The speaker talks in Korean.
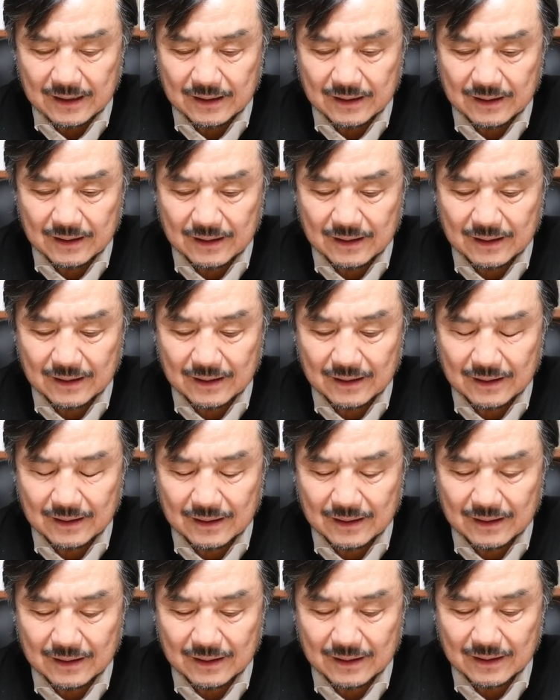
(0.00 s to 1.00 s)

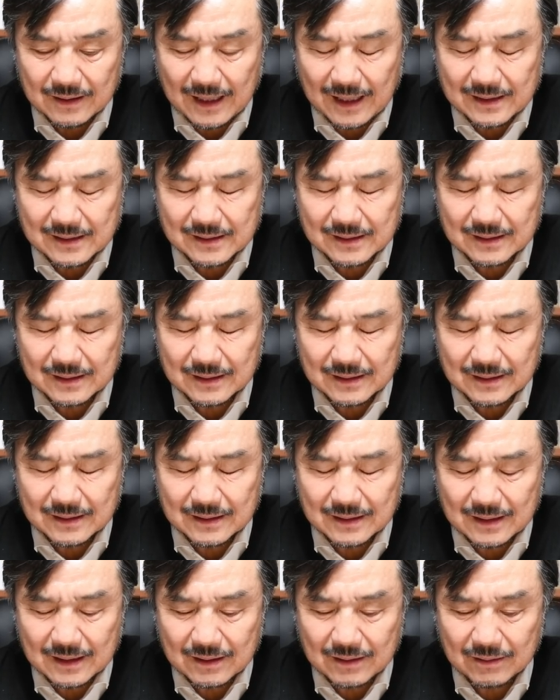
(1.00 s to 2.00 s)
어, 한,
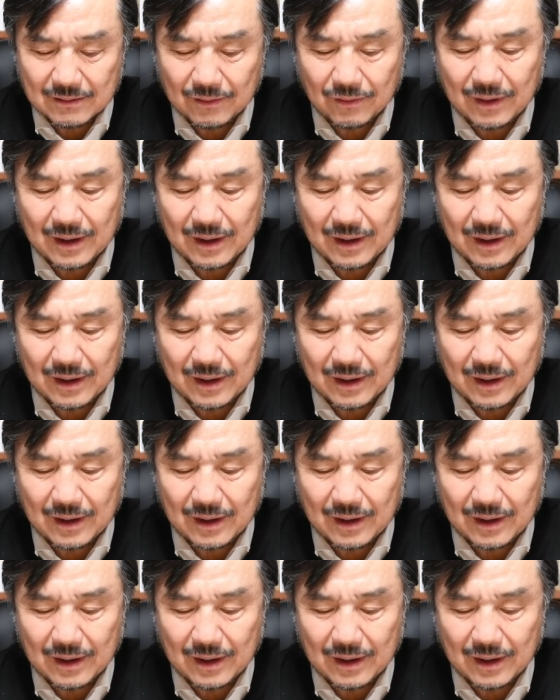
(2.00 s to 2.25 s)
음,